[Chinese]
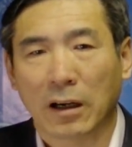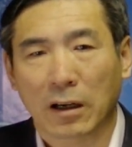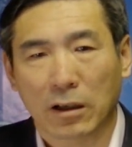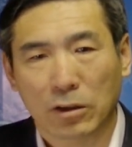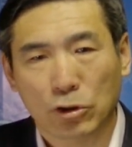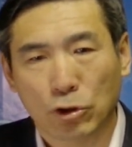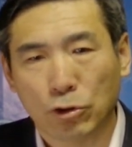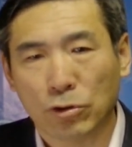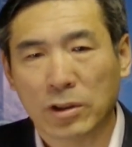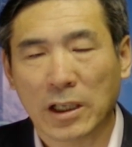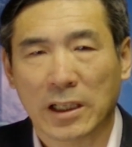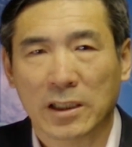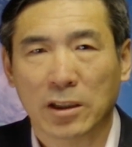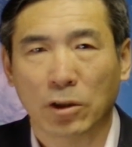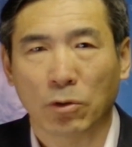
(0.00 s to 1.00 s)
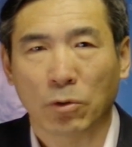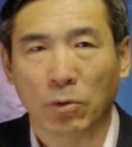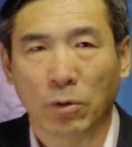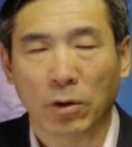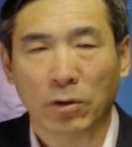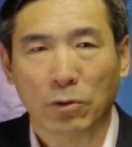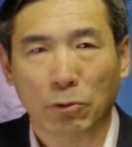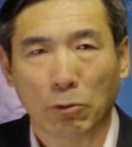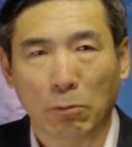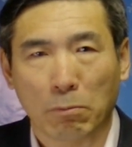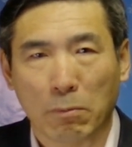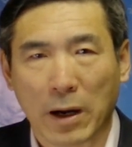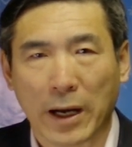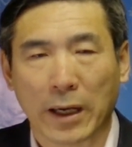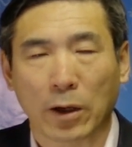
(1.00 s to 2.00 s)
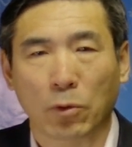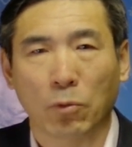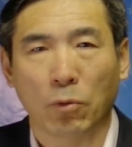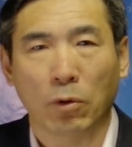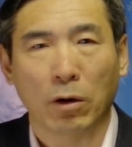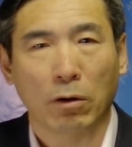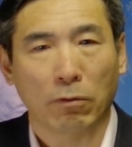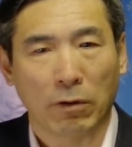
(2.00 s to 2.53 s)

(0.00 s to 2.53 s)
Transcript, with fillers: 而曲线救国与卖国